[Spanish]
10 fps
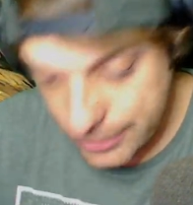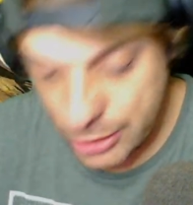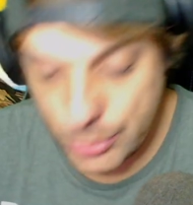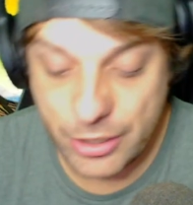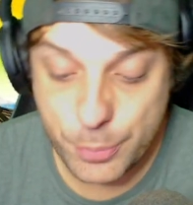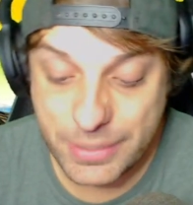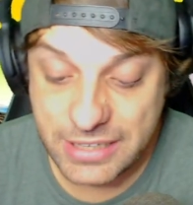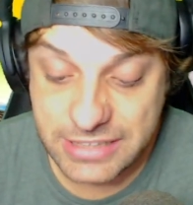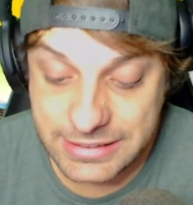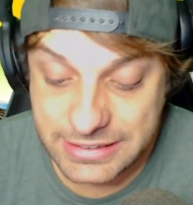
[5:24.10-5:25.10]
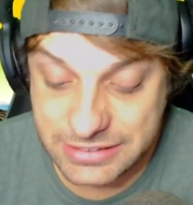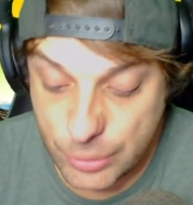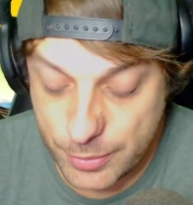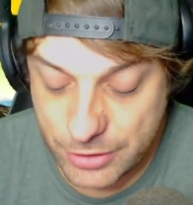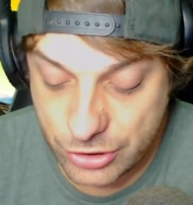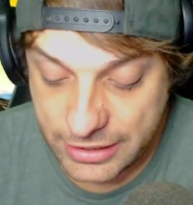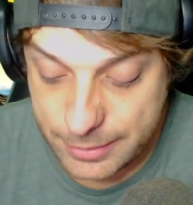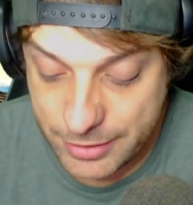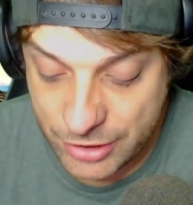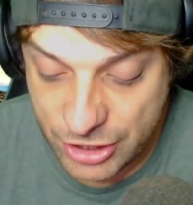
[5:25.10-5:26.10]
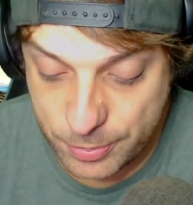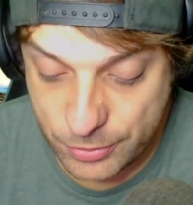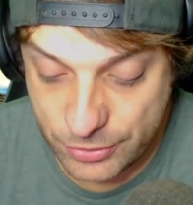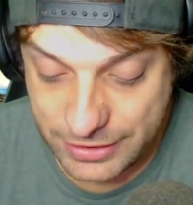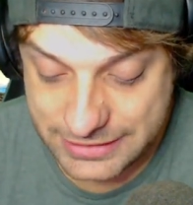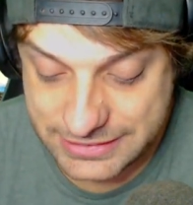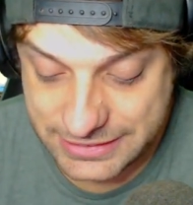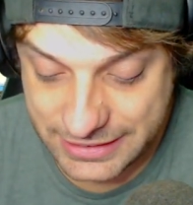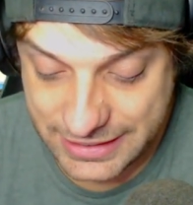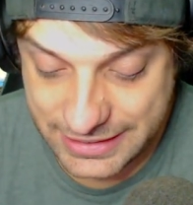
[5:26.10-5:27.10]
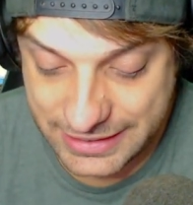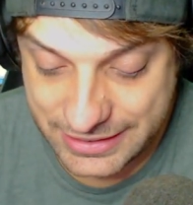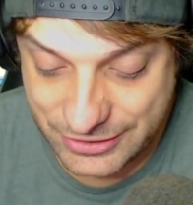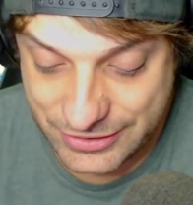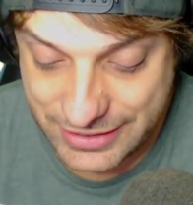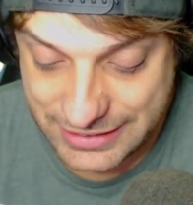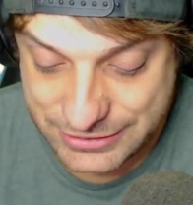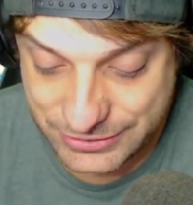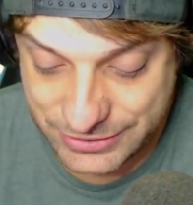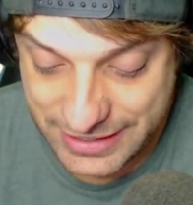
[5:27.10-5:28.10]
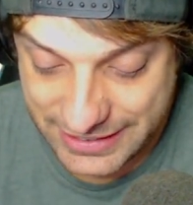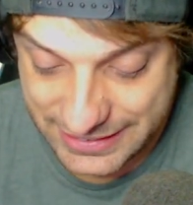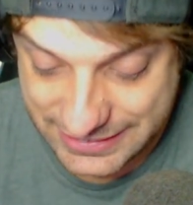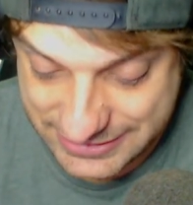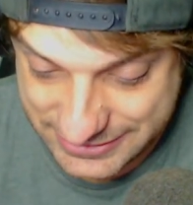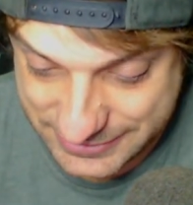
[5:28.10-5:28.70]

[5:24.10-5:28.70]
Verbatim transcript: vuelvo a romper las cartas y no permito que el enemigo pues siga con las suyas.